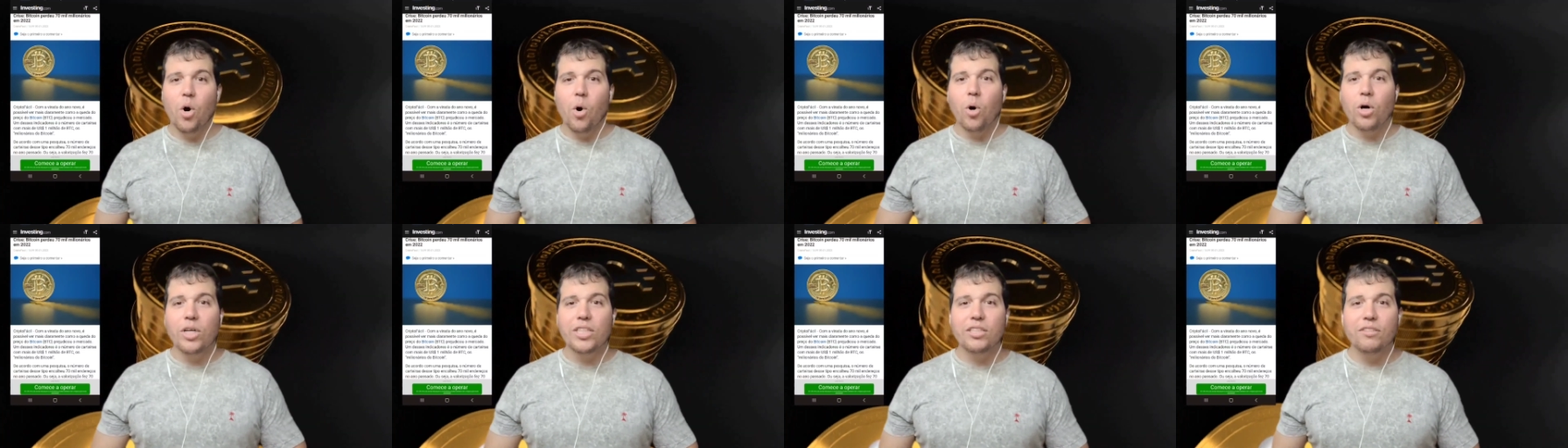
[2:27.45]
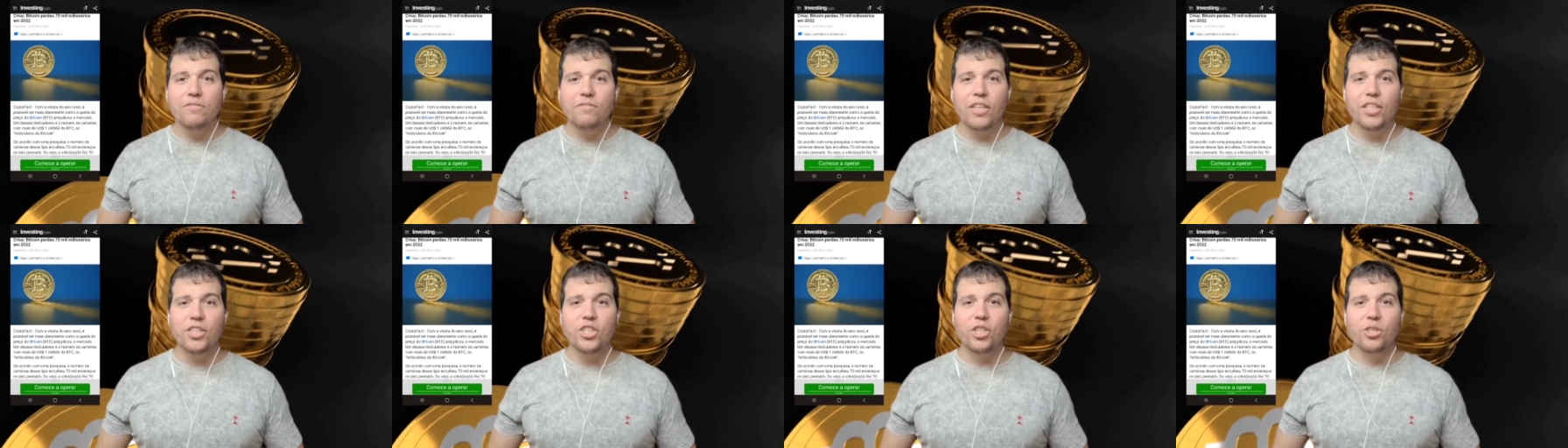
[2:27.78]
os
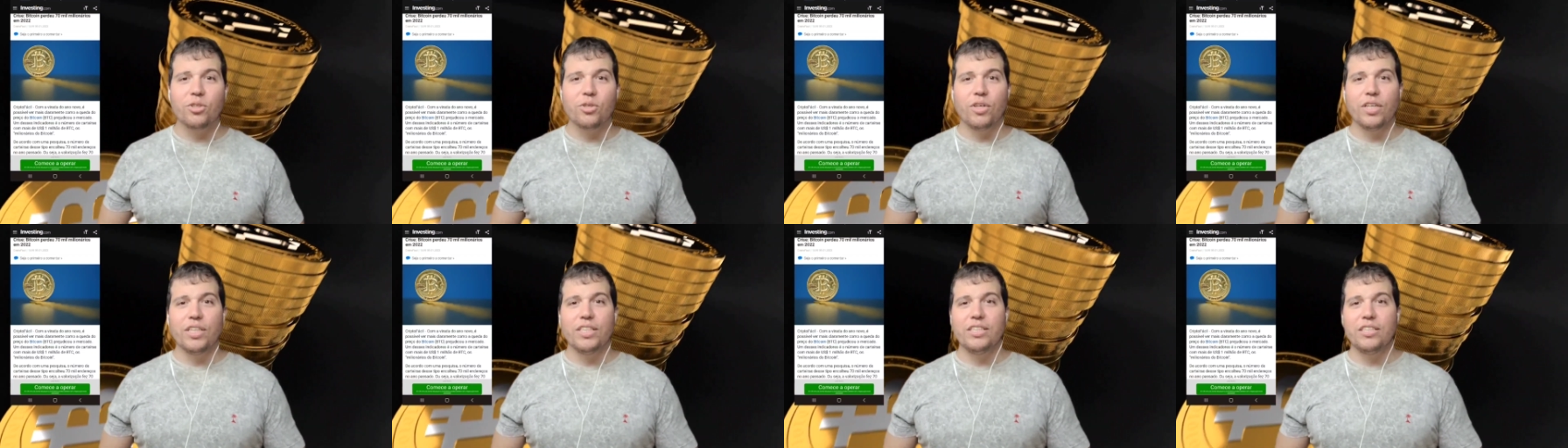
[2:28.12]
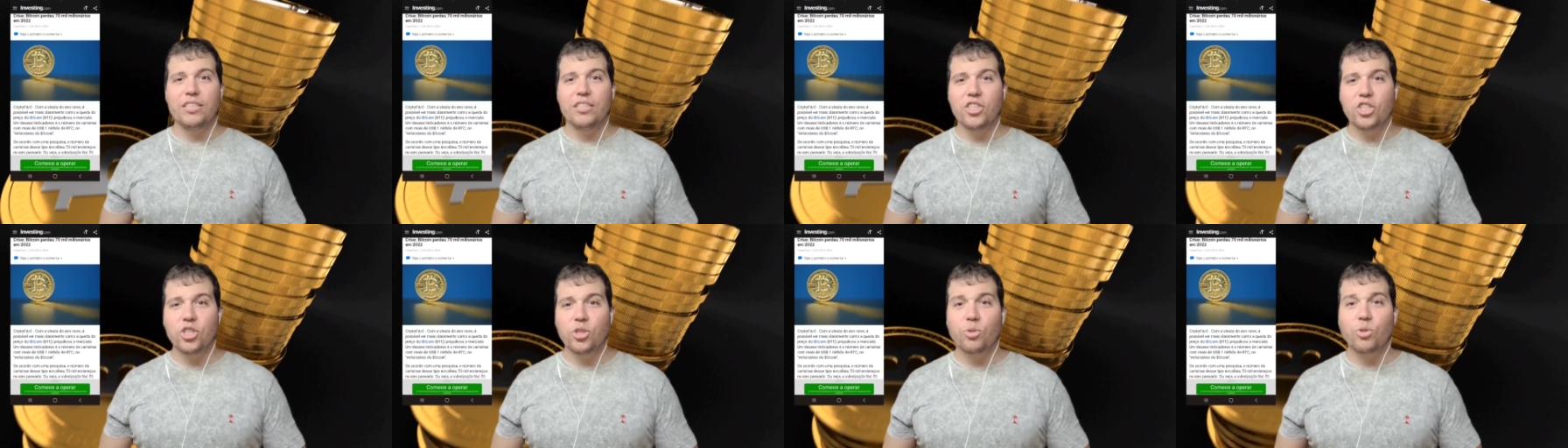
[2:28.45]
investidores
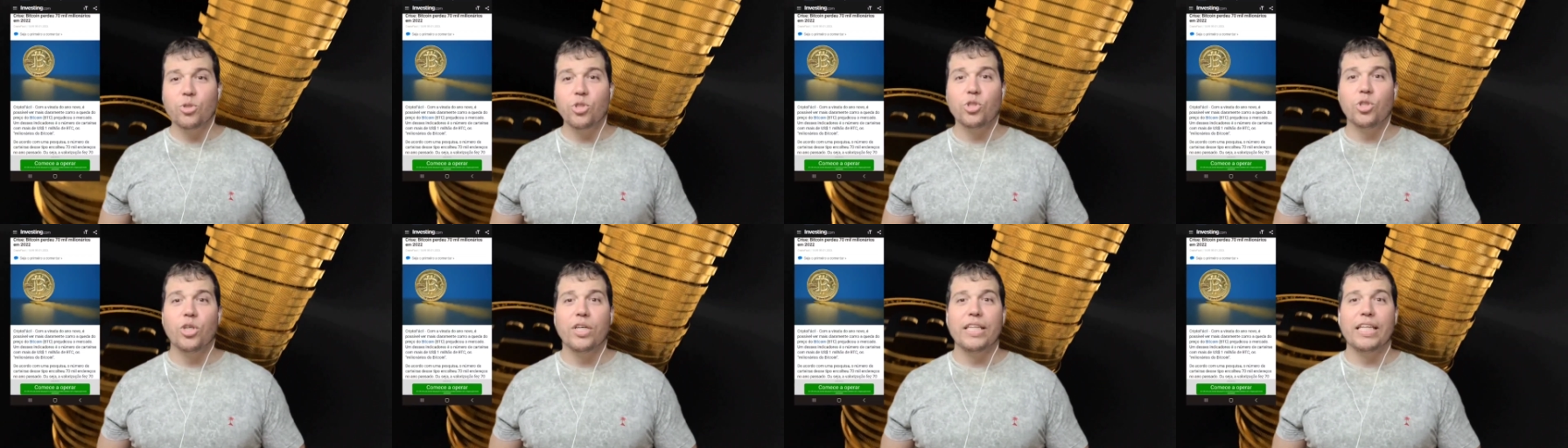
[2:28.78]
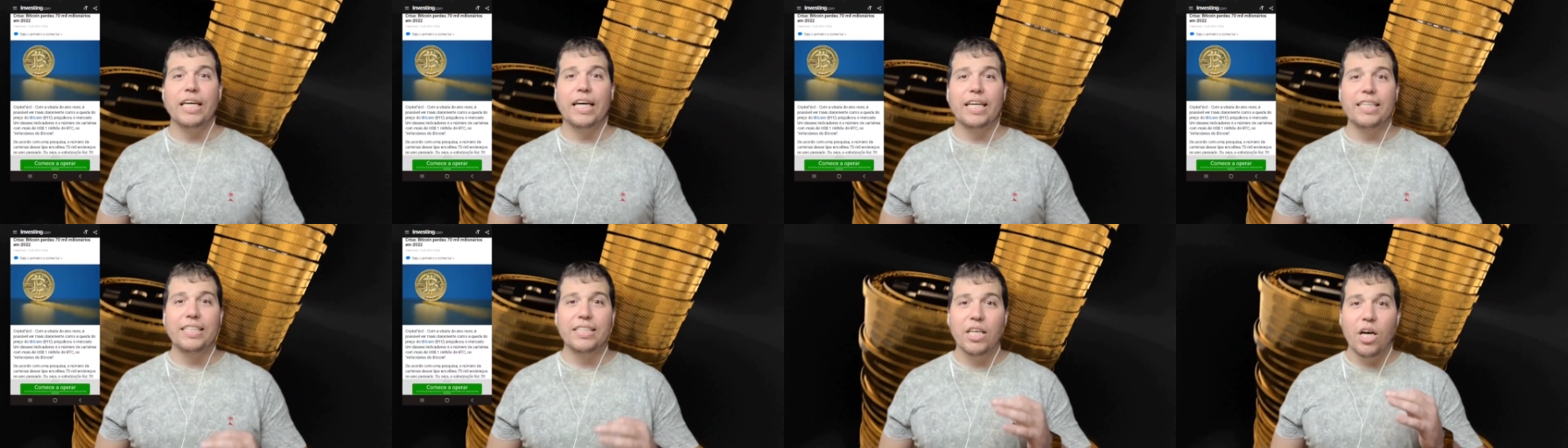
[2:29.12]

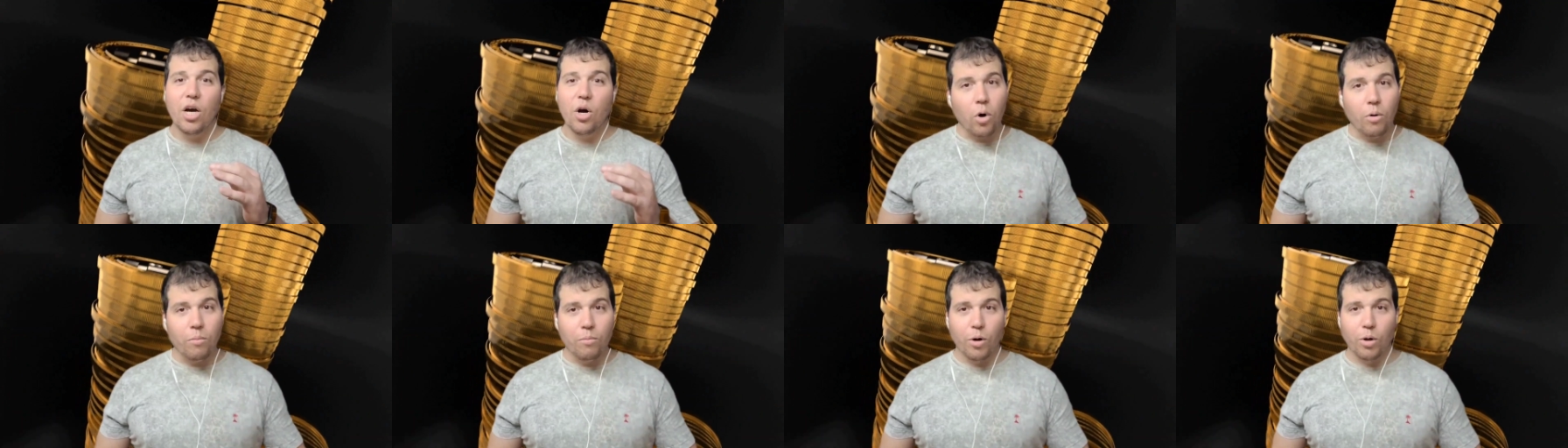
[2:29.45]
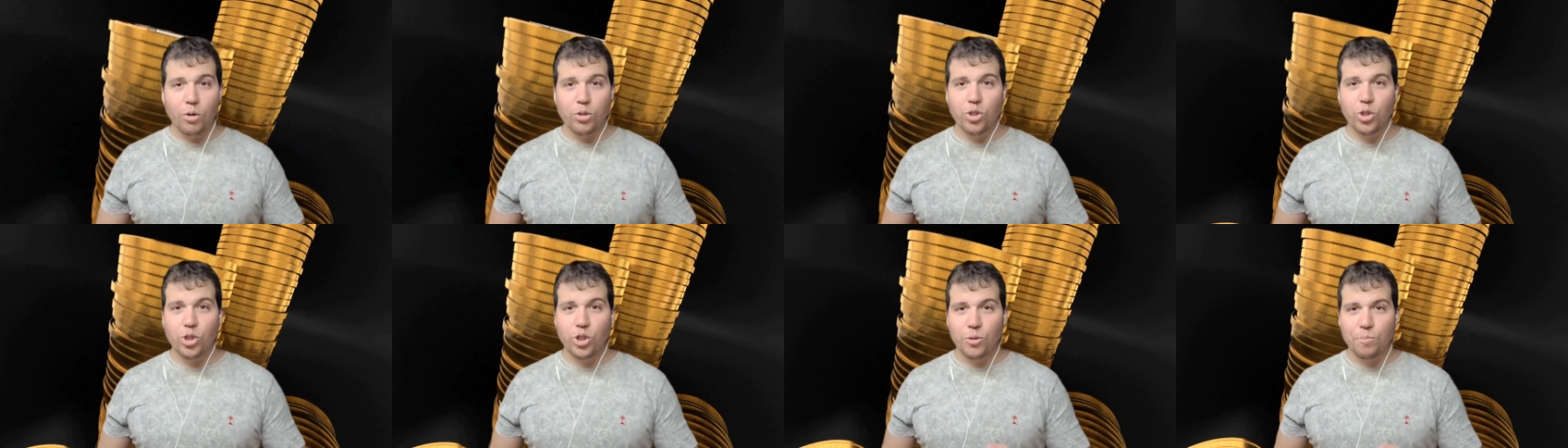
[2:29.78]
institucionais com
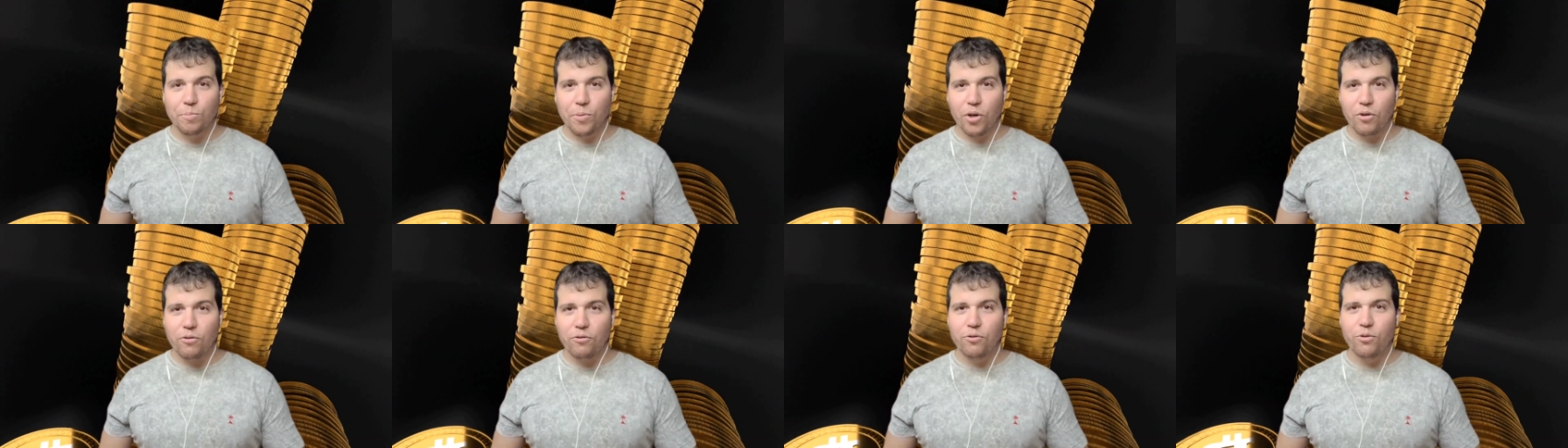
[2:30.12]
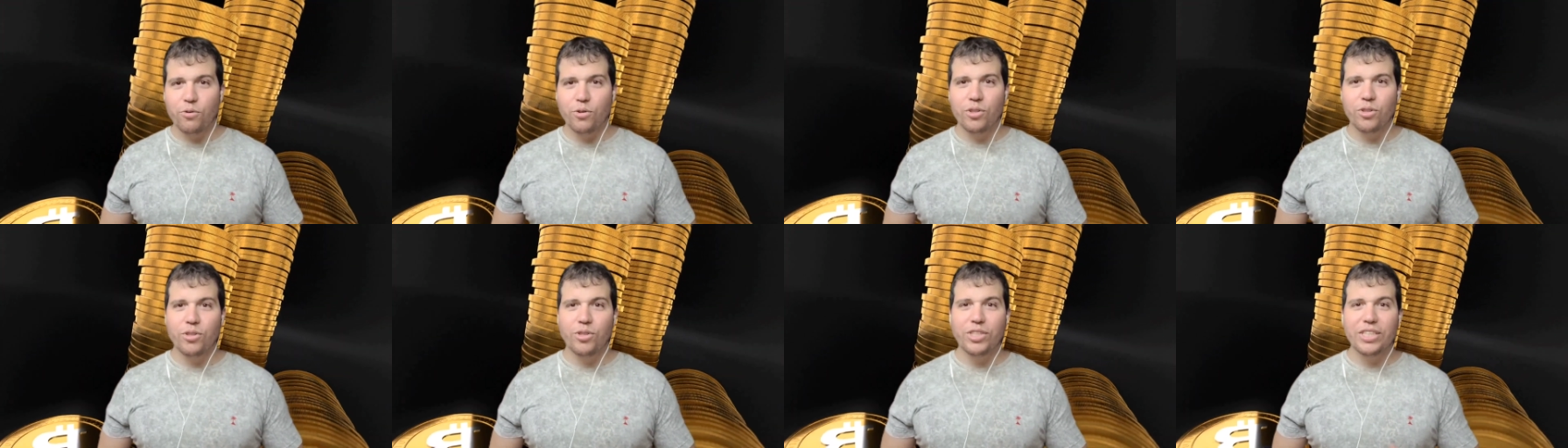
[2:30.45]
bolsos
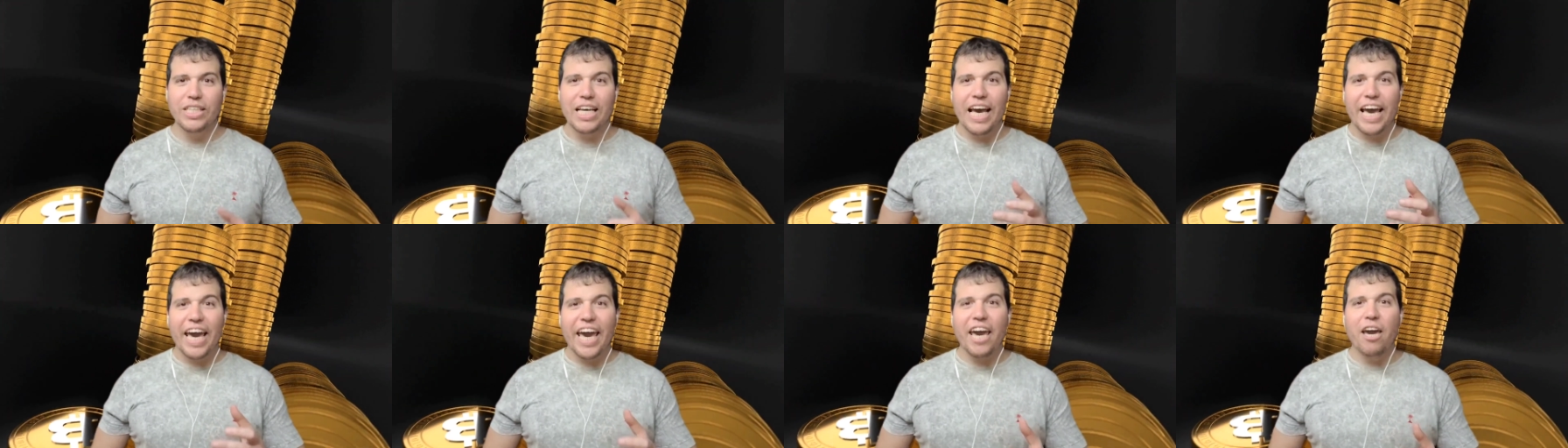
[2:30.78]
profundos